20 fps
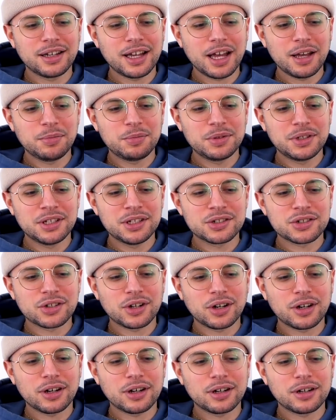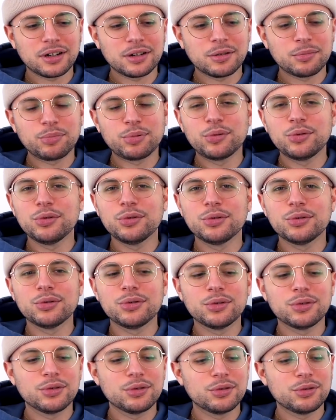habillé genre en
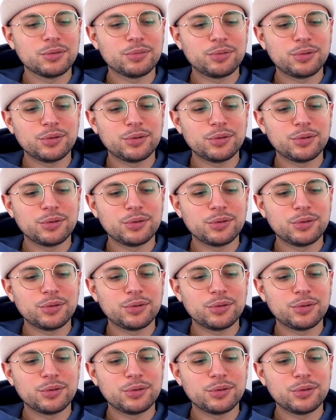plus,